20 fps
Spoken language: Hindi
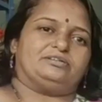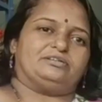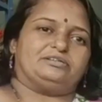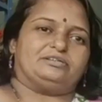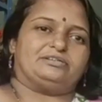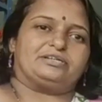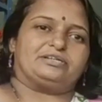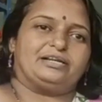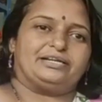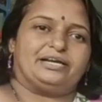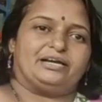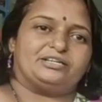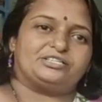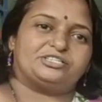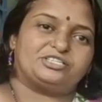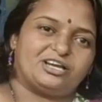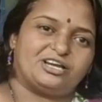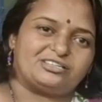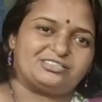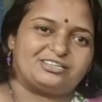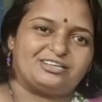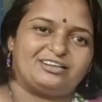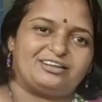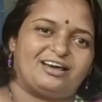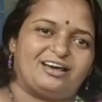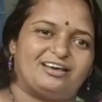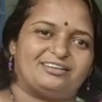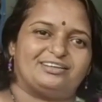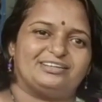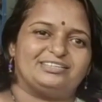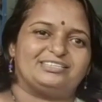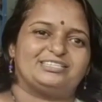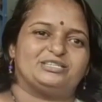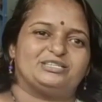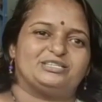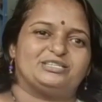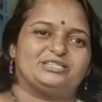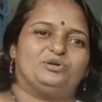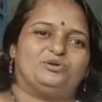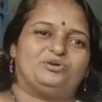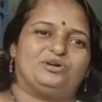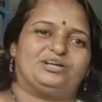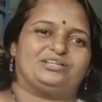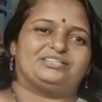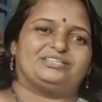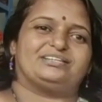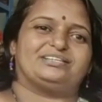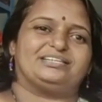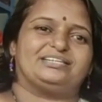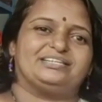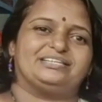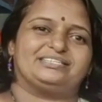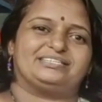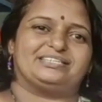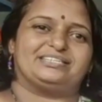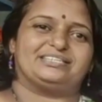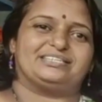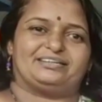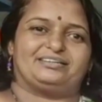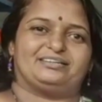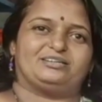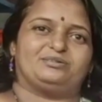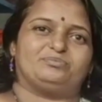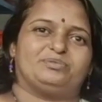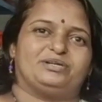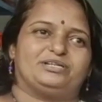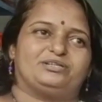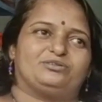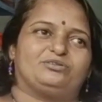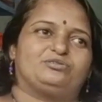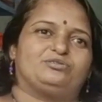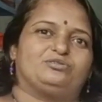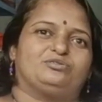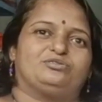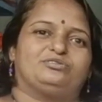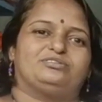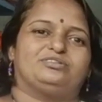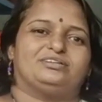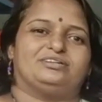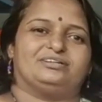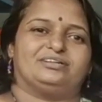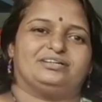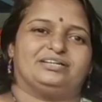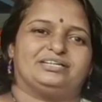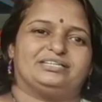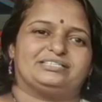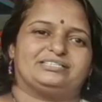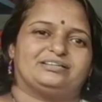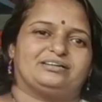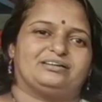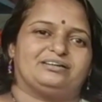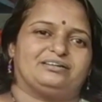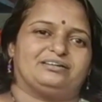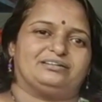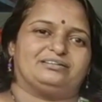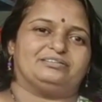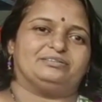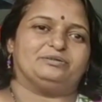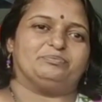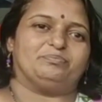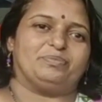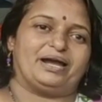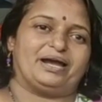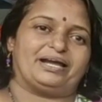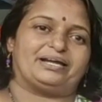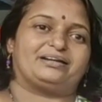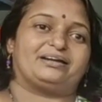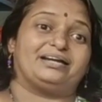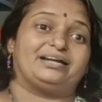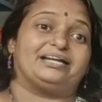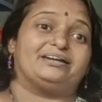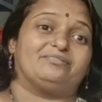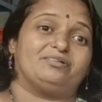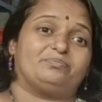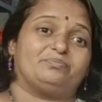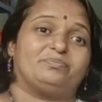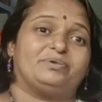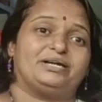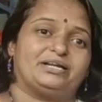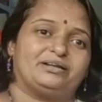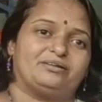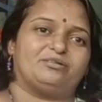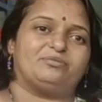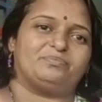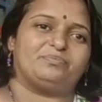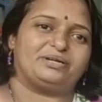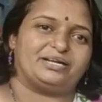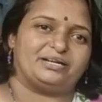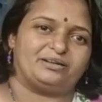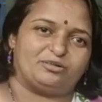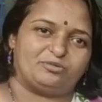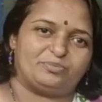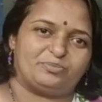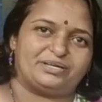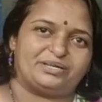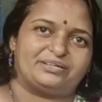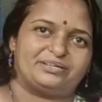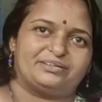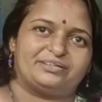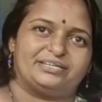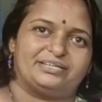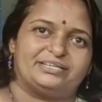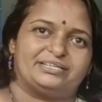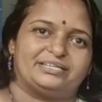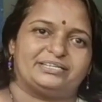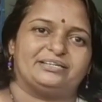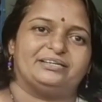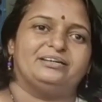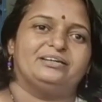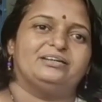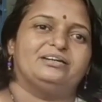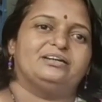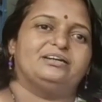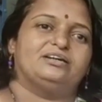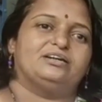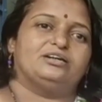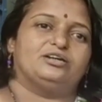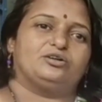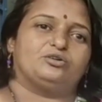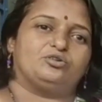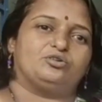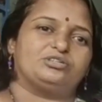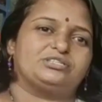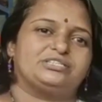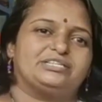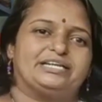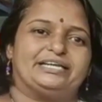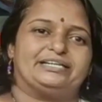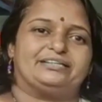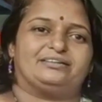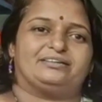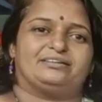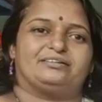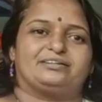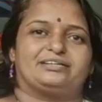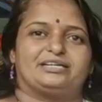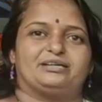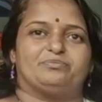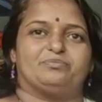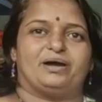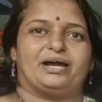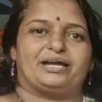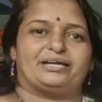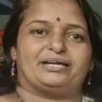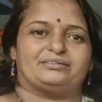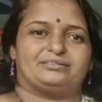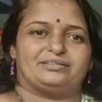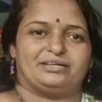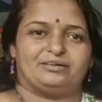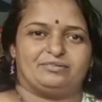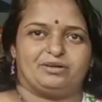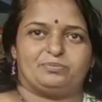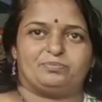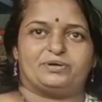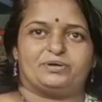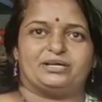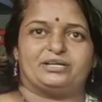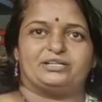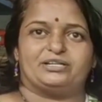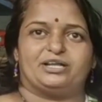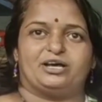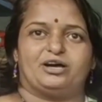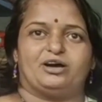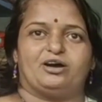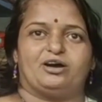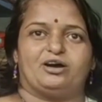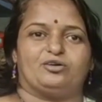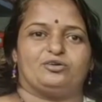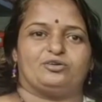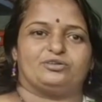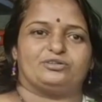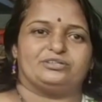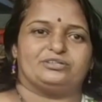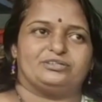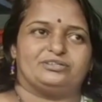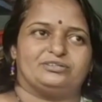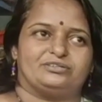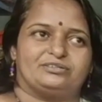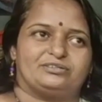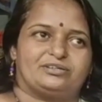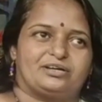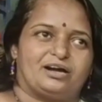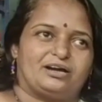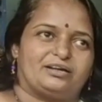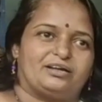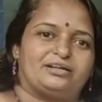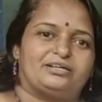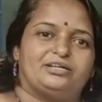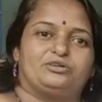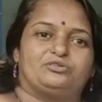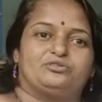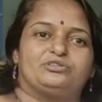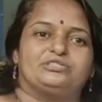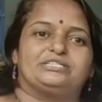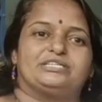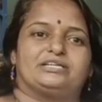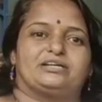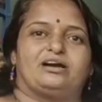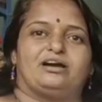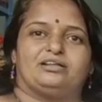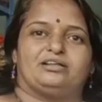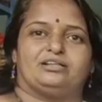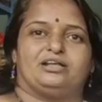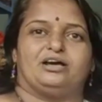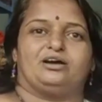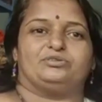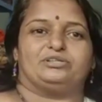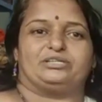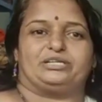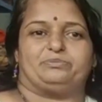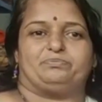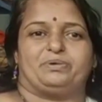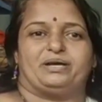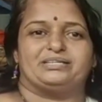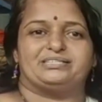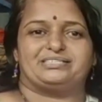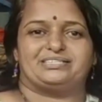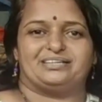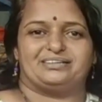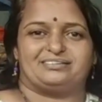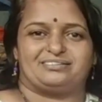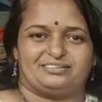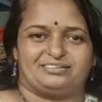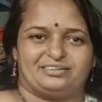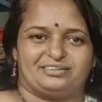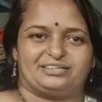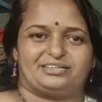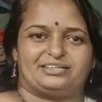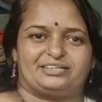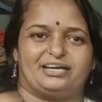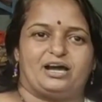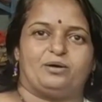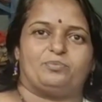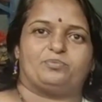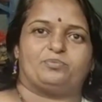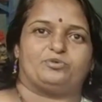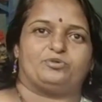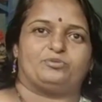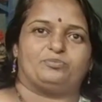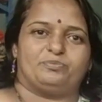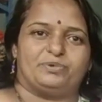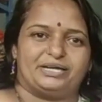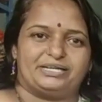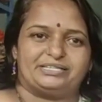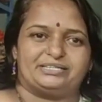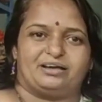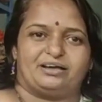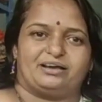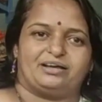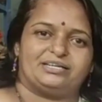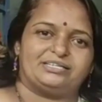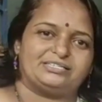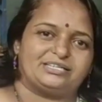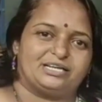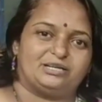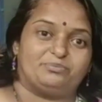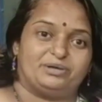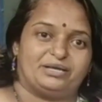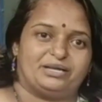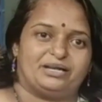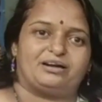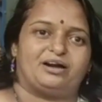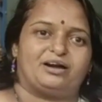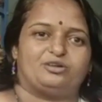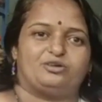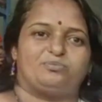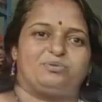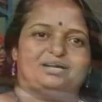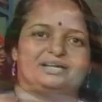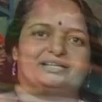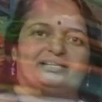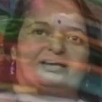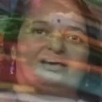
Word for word: खाली अच्छा चल रहा था सब 2003 से लेकर मैं तो खुद ऐसा बैग का ही डेवलपमेंट डेवलपमेंट डेवलपमेंट कर रही थी रोज नए तरह के बैग डेवलप करना और कारागिर को सिखाना उनके पास से करके आपको बेचना ऐसा ही मेरा कारोबार